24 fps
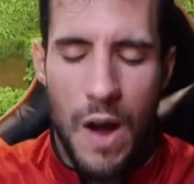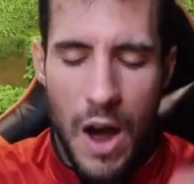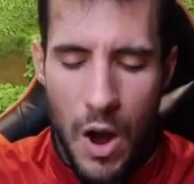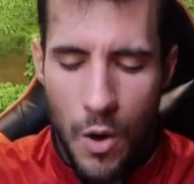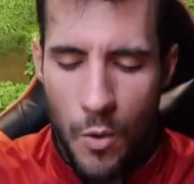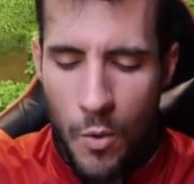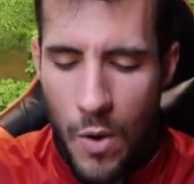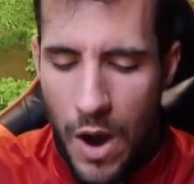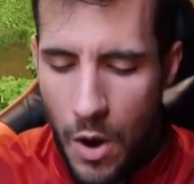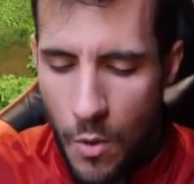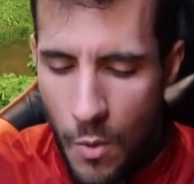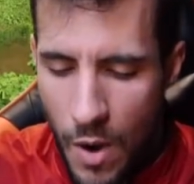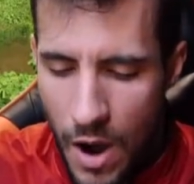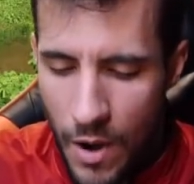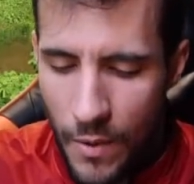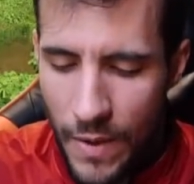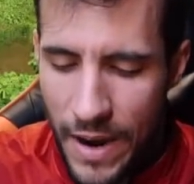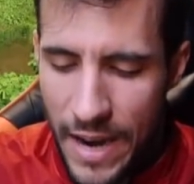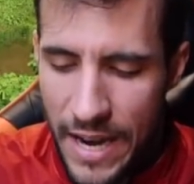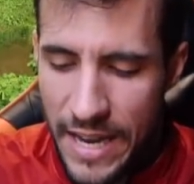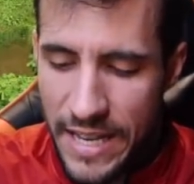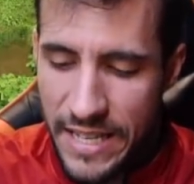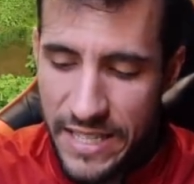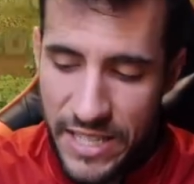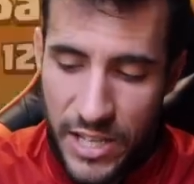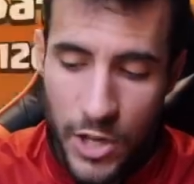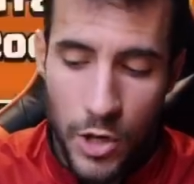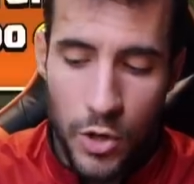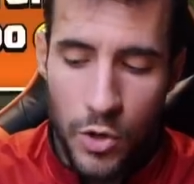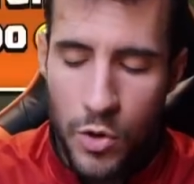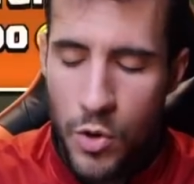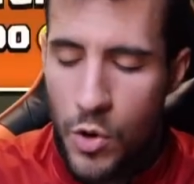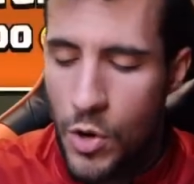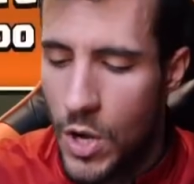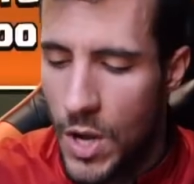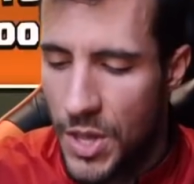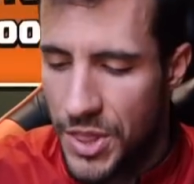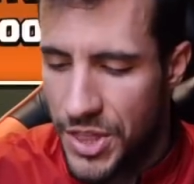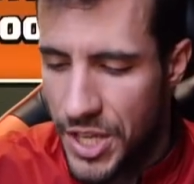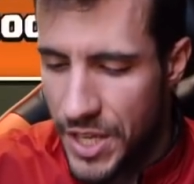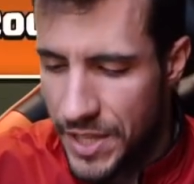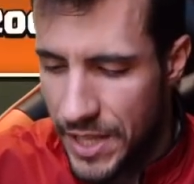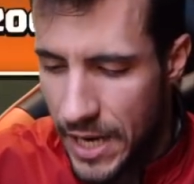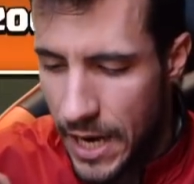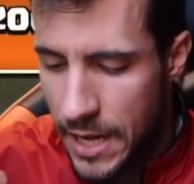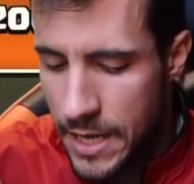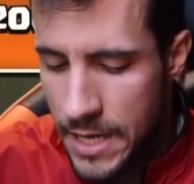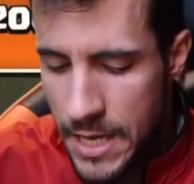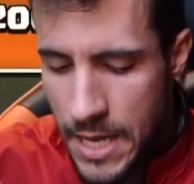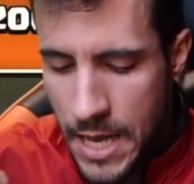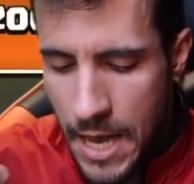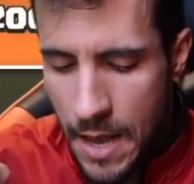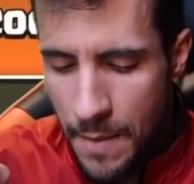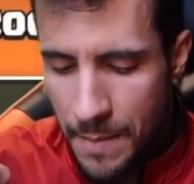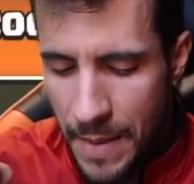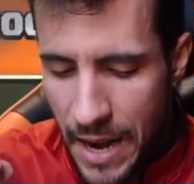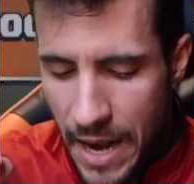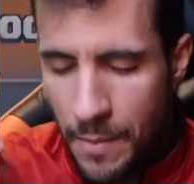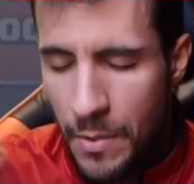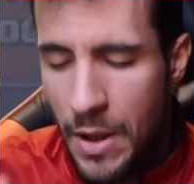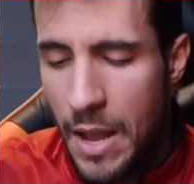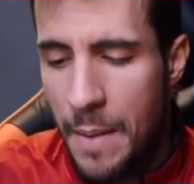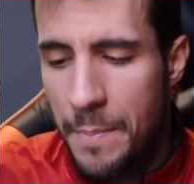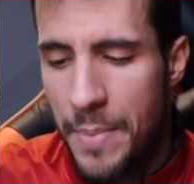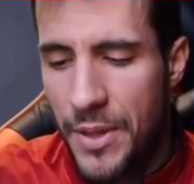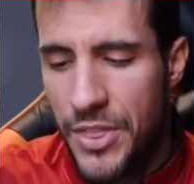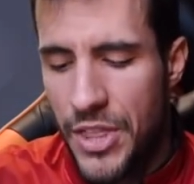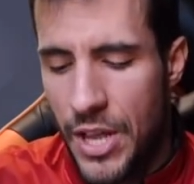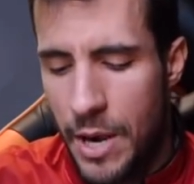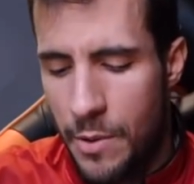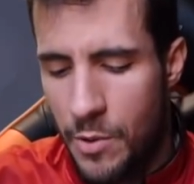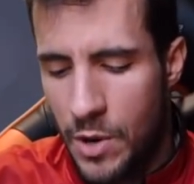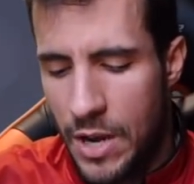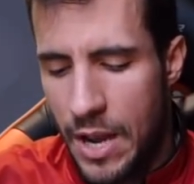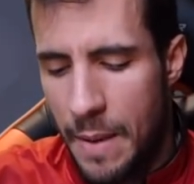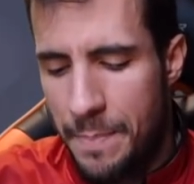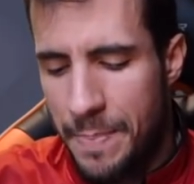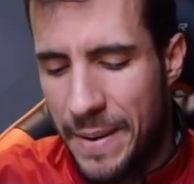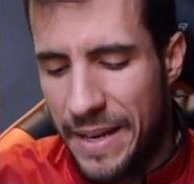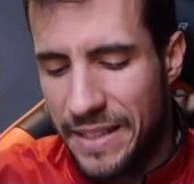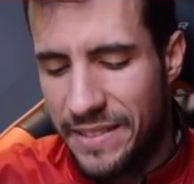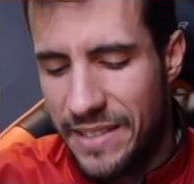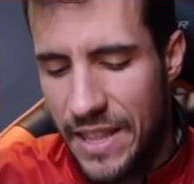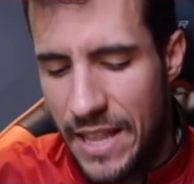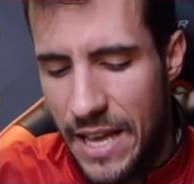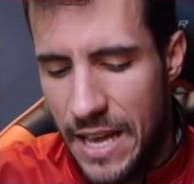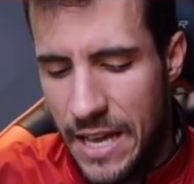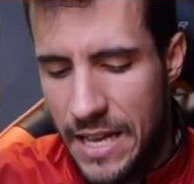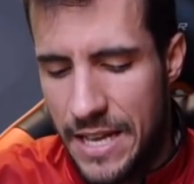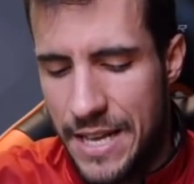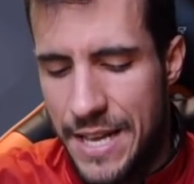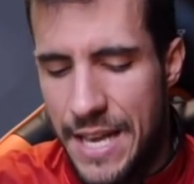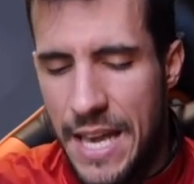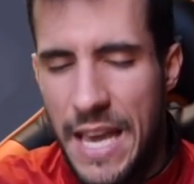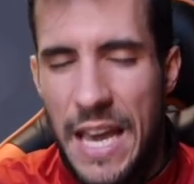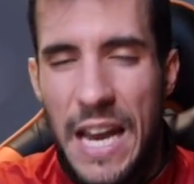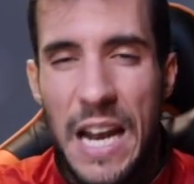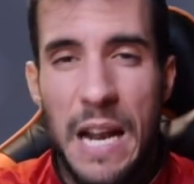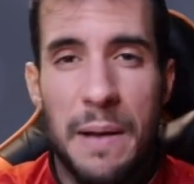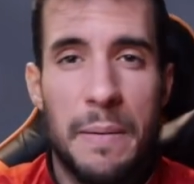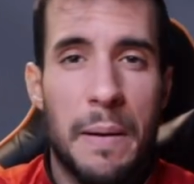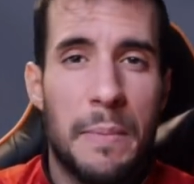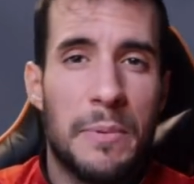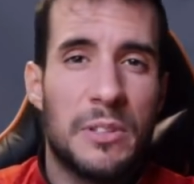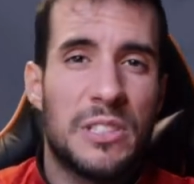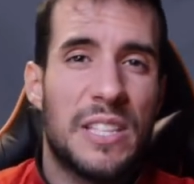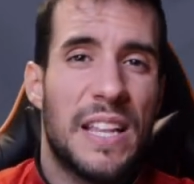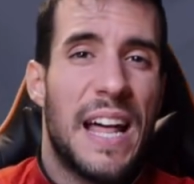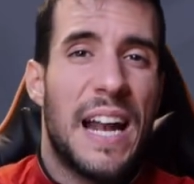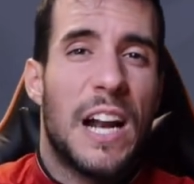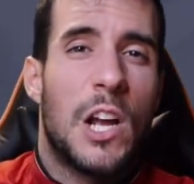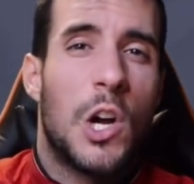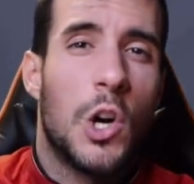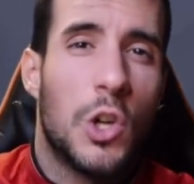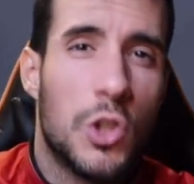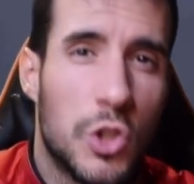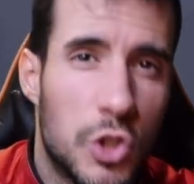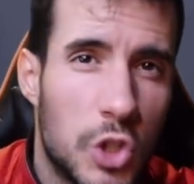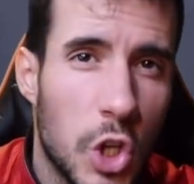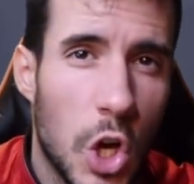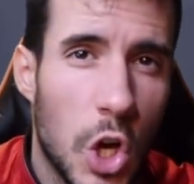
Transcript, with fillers: wow, wow, wow, elixir oscuro, etcétera. Vale, voy a empezar a buscar partida y le vamos a dar con